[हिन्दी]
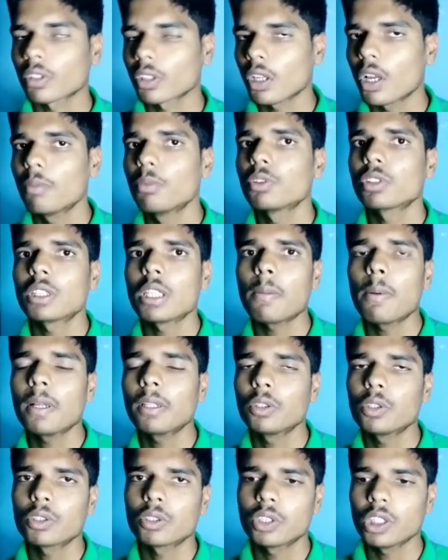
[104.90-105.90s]
अब उसके बाद
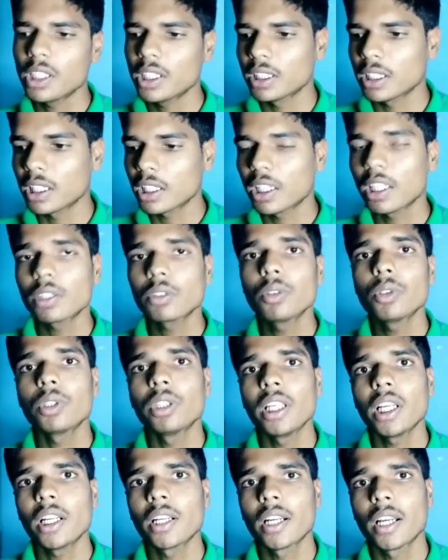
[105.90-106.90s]
दोस्तों ये दिक्कत को
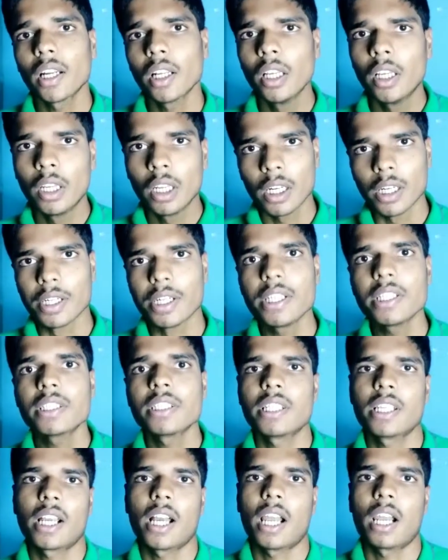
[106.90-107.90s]
देख कर डिश
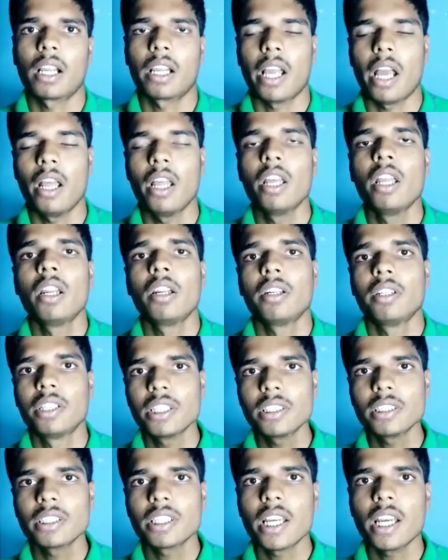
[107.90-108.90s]
निकाला गया
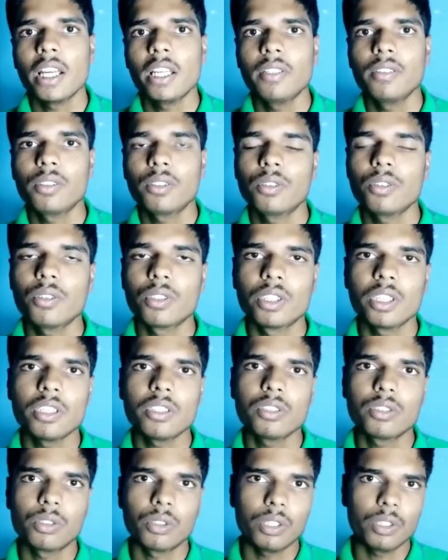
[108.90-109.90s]
डिश क्या है दोस्तों
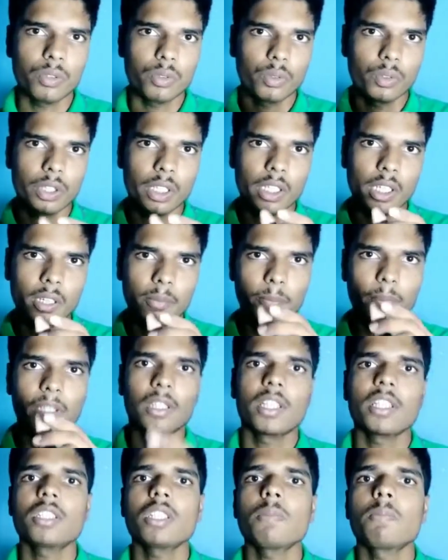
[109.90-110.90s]
डिश जो है
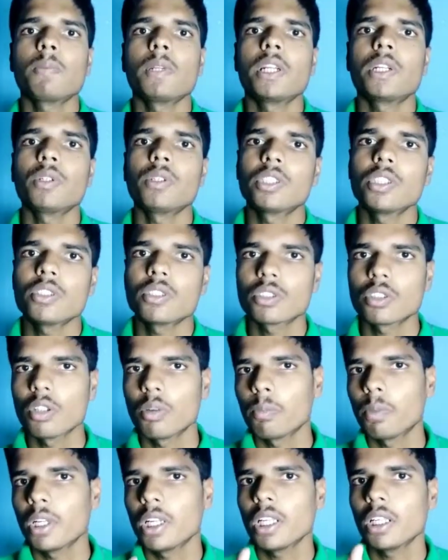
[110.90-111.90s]
पतली सी प्लेट होती है उसके
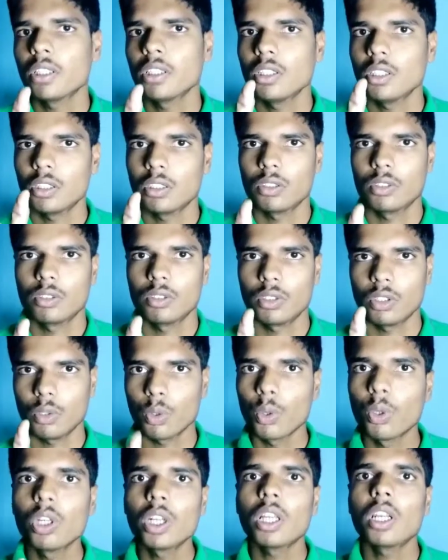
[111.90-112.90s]
ऊपर एक
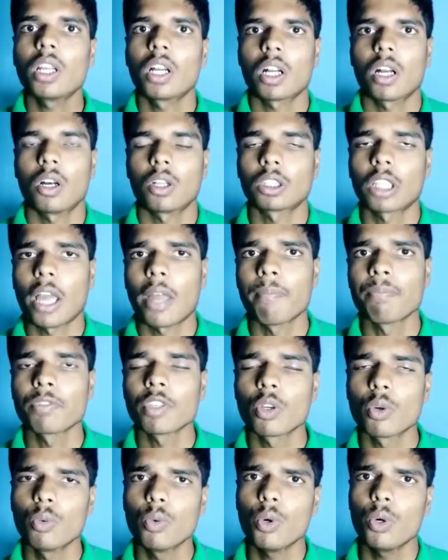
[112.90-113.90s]
होल्डर लगा होता है
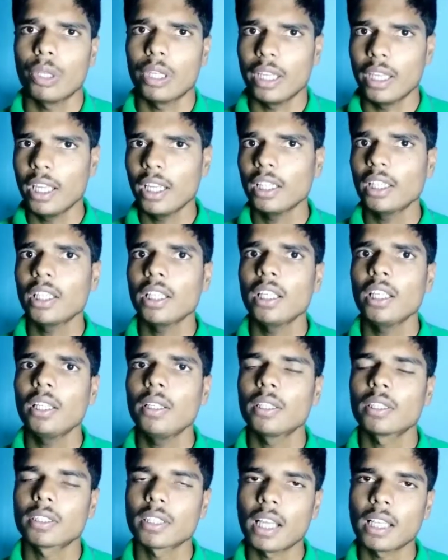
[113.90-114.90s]
वो एयर
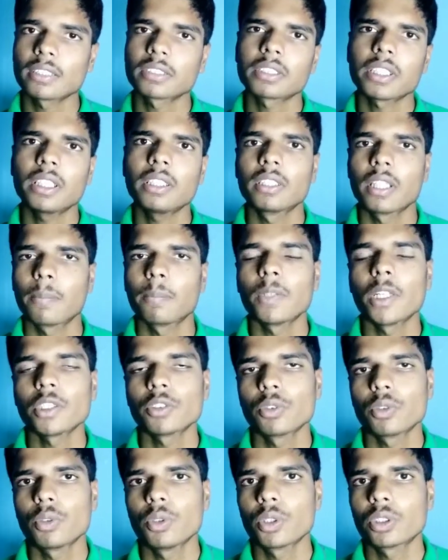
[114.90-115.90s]
के साथ साथ दबना
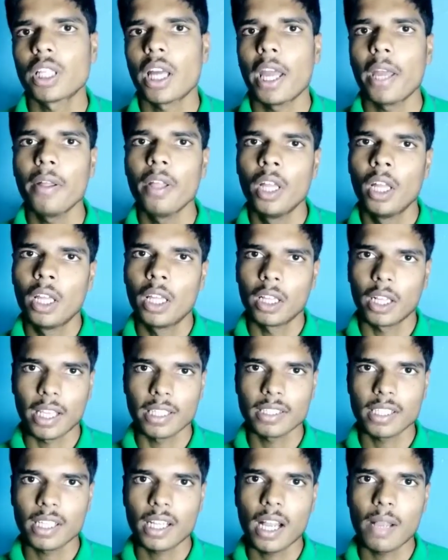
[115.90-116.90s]
शुरू होता है
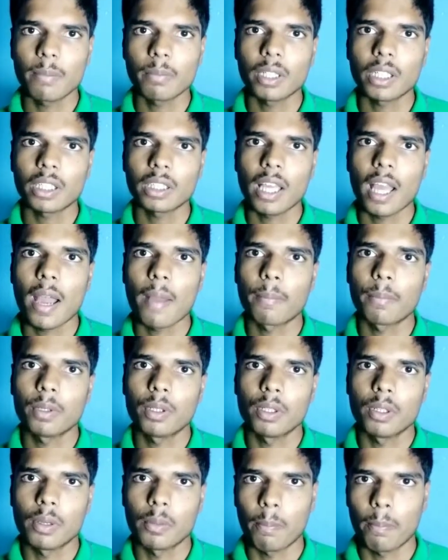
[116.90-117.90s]
कैसे काम करता है आप
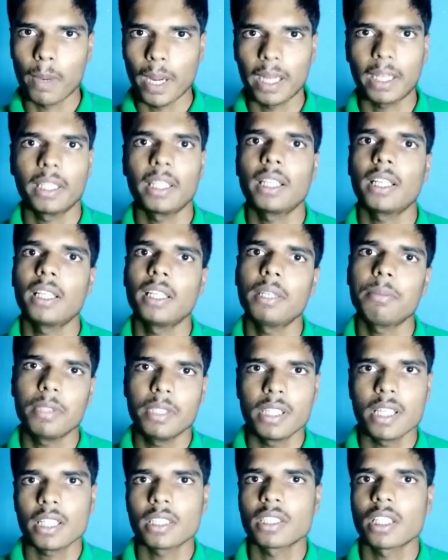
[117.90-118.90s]
प्रैक्टिकली भी
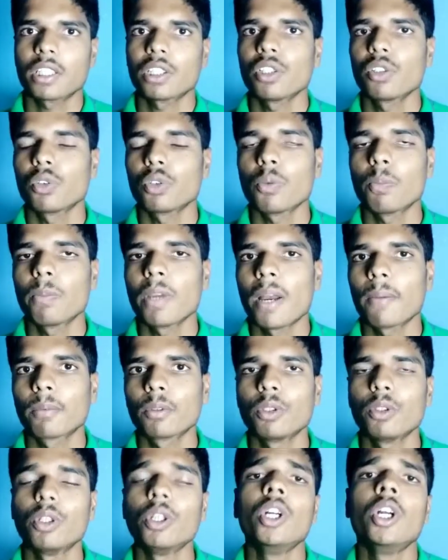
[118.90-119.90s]
देख सकते हो यूट्यूब पे
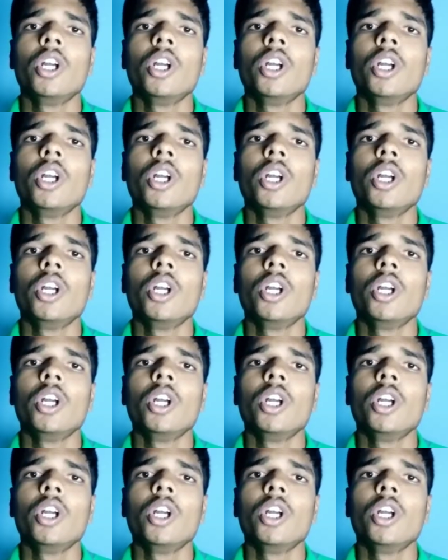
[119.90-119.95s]
आपको